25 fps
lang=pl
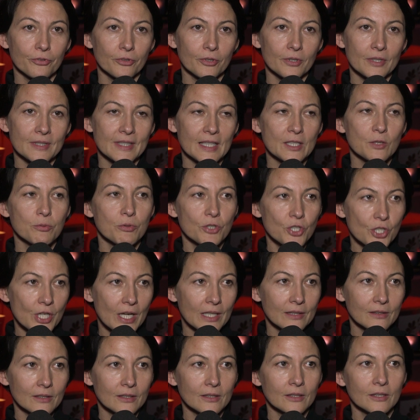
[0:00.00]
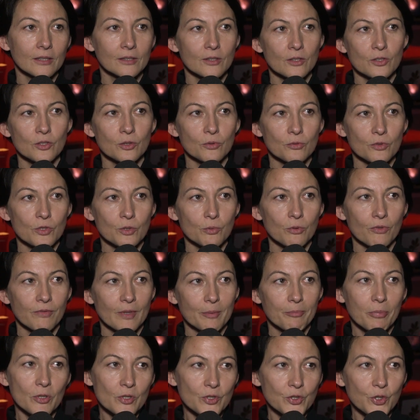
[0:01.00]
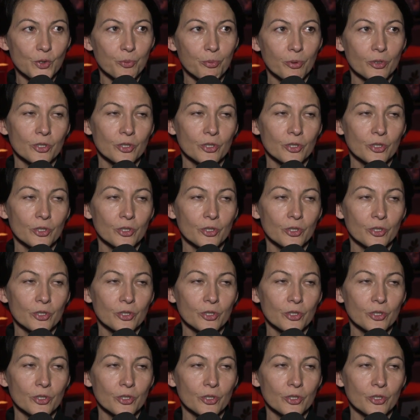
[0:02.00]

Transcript: e, zasłyszanych. To są słowa polskich